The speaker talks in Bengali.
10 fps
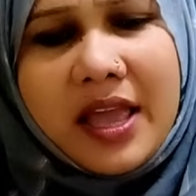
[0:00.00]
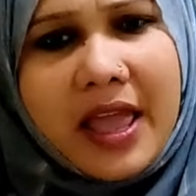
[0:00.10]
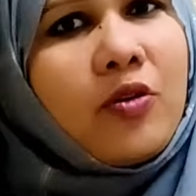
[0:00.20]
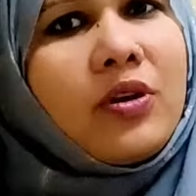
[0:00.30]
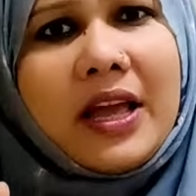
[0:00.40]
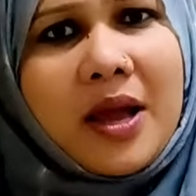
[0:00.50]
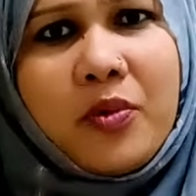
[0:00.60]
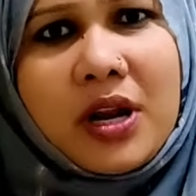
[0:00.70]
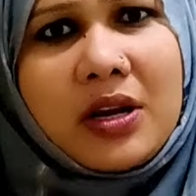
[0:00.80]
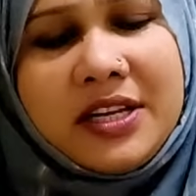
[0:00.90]
এখন
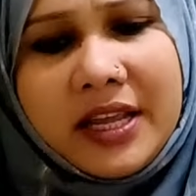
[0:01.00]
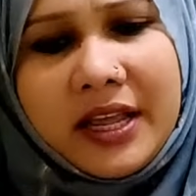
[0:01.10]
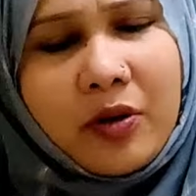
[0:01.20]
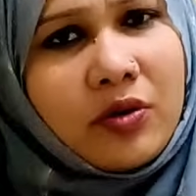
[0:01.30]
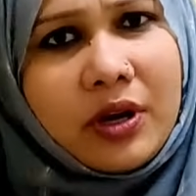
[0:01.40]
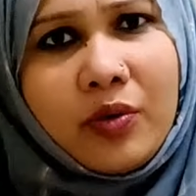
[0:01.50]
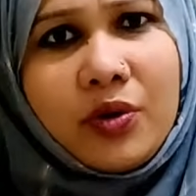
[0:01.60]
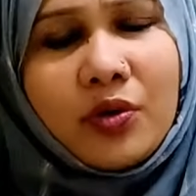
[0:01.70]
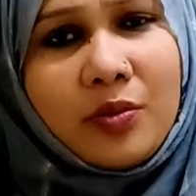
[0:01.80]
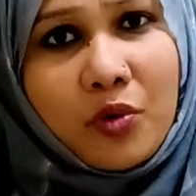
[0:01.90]
লেখাপড়া নিয়ে এখন ওই
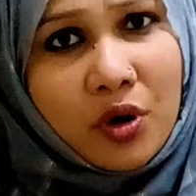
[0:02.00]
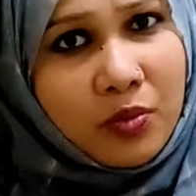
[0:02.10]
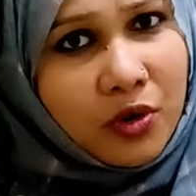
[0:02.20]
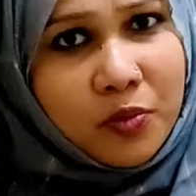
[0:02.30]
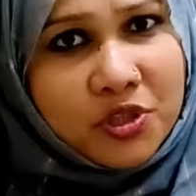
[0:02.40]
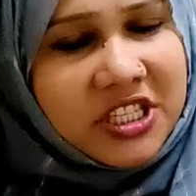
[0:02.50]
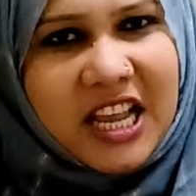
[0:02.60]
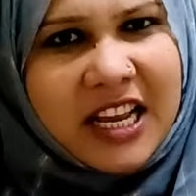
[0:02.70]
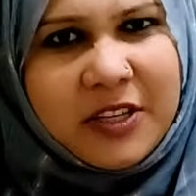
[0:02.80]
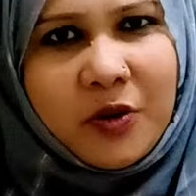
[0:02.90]
রকম বড় বড় পোস্টে
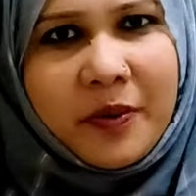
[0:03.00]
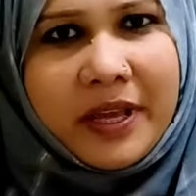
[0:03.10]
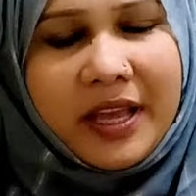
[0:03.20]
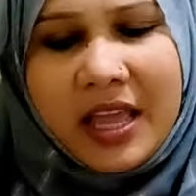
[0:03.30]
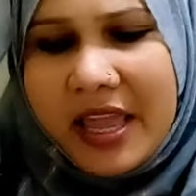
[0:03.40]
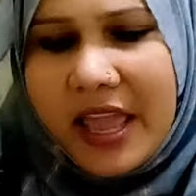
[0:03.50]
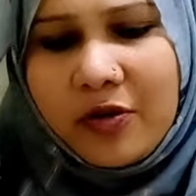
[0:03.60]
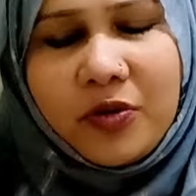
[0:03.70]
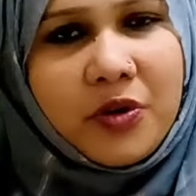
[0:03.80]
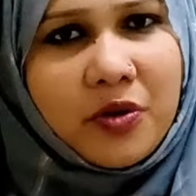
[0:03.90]
চাকরি করবে এখন
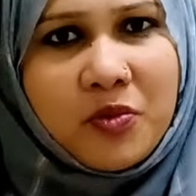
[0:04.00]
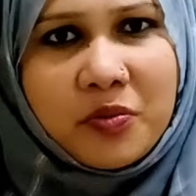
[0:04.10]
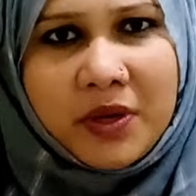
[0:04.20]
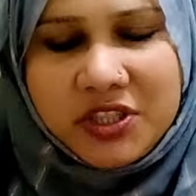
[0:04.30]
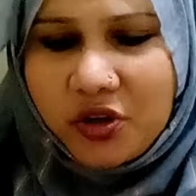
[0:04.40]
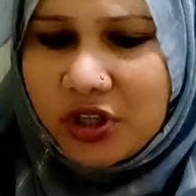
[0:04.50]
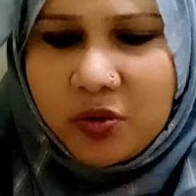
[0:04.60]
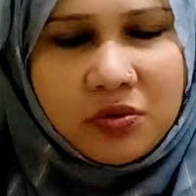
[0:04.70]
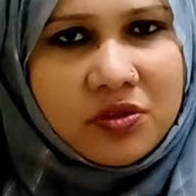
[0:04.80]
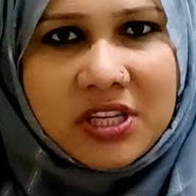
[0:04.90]
ওই রকম মন মানসিকতা
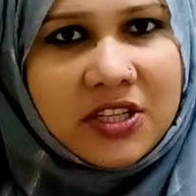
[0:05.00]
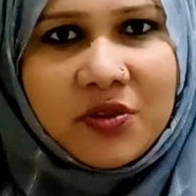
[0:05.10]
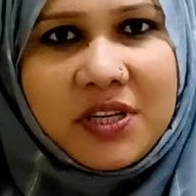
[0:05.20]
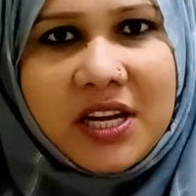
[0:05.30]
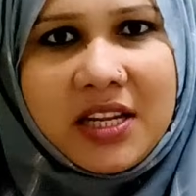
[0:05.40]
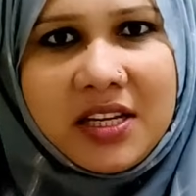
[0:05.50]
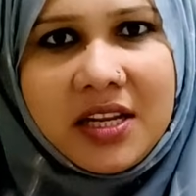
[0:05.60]
কোনো ছাত্রই নাই